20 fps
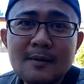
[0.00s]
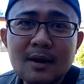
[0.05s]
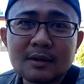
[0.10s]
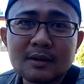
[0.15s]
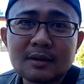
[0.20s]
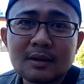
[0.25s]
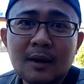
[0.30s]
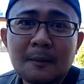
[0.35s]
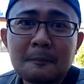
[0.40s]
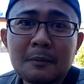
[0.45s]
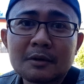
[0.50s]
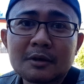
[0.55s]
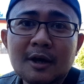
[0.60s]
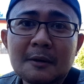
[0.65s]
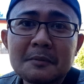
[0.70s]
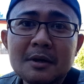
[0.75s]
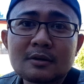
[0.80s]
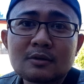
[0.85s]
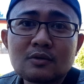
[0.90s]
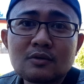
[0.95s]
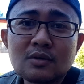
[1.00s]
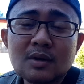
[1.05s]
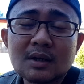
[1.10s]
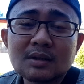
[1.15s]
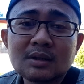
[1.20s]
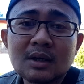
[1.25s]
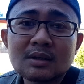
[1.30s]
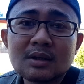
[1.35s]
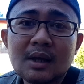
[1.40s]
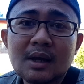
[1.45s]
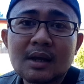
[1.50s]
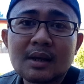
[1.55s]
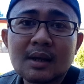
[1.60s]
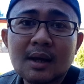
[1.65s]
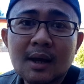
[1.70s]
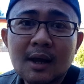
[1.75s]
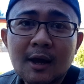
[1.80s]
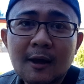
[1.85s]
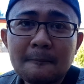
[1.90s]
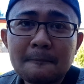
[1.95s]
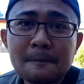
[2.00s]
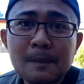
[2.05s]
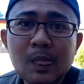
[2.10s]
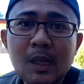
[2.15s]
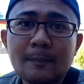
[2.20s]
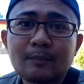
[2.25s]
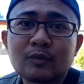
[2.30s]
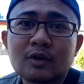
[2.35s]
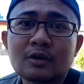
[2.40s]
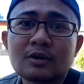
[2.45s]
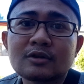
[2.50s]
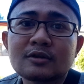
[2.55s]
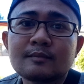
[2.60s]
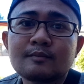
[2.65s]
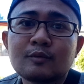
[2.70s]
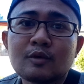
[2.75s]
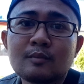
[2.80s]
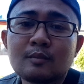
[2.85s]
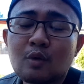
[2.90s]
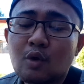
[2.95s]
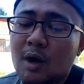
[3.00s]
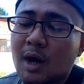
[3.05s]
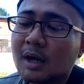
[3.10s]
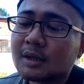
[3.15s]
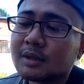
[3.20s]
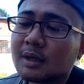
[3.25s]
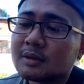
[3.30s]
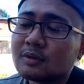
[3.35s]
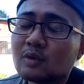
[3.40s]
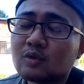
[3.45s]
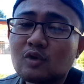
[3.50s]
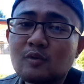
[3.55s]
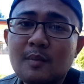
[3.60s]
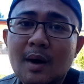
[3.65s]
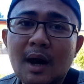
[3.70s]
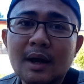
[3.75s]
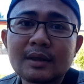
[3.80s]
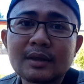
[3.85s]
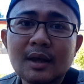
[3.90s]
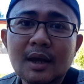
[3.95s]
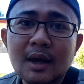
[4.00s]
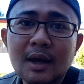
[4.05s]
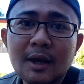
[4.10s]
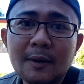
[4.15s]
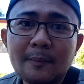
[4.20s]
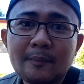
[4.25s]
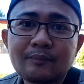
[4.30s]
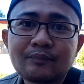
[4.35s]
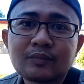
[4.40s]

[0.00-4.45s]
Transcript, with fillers: Berarti yang pertama itu rasanya enak, terus bumbu kacangnya tuh banyak.